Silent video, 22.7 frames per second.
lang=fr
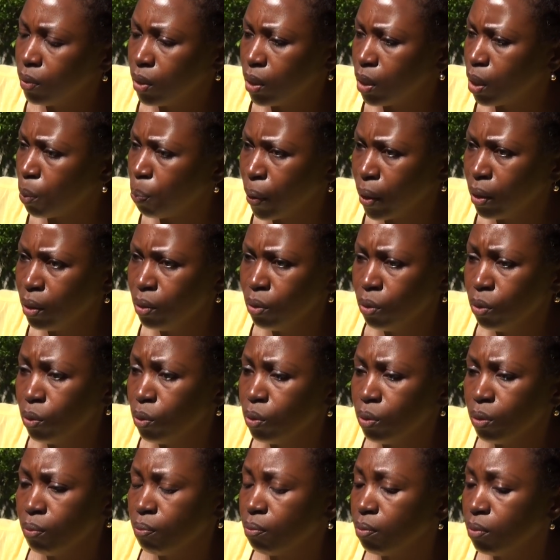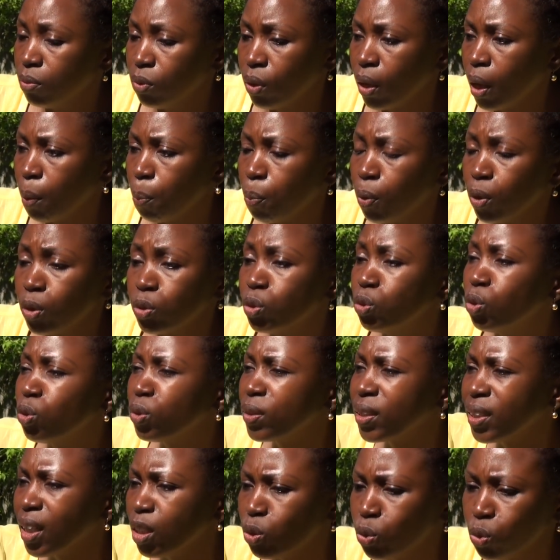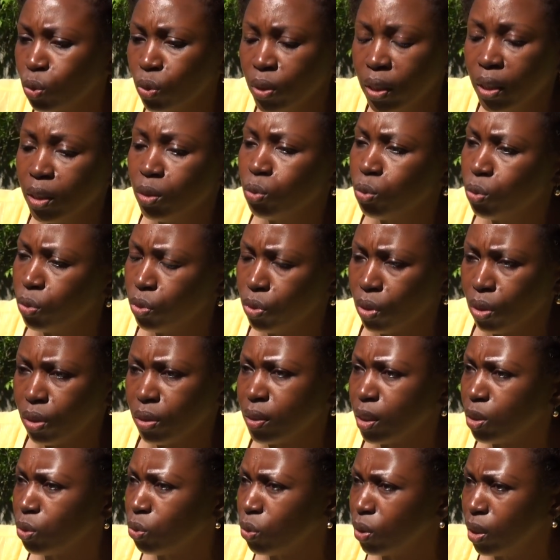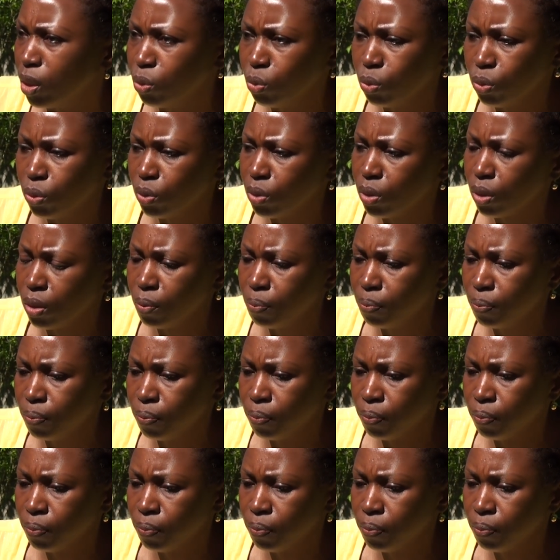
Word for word: Je n'ai pas eu de réponse, donc ça sonnait tout le temps, ça sonnait tout le temps.